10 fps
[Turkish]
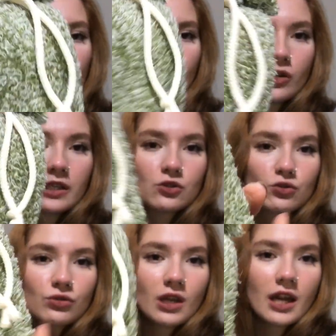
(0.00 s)
Şöyle
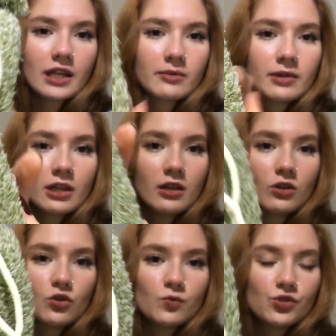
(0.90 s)
sünger gibi.
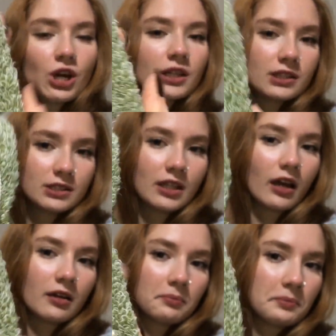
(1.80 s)
Yumuşaklığı
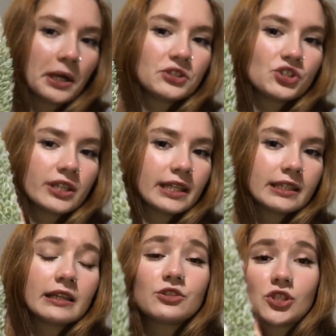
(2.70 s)
da bence
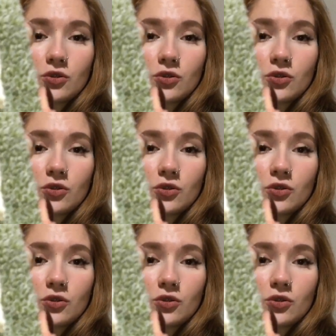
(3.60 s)
yeterince